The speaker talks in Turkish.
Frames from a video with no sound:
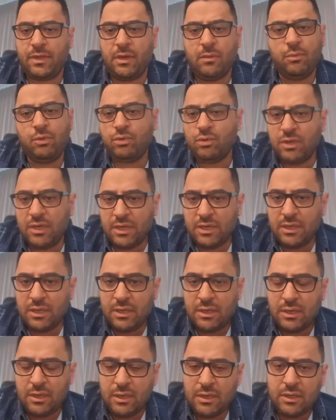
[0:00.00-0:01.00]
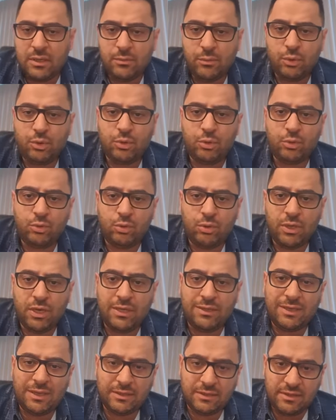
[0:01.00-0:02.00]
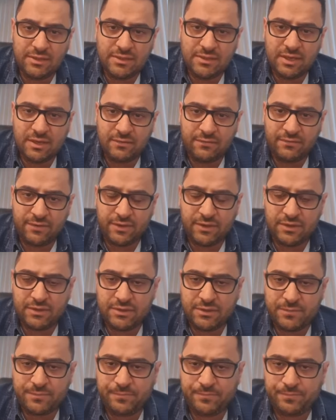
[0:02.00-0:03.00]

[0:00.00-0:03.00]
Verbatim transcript: Bunda bütün dünya neredeyse en fikir.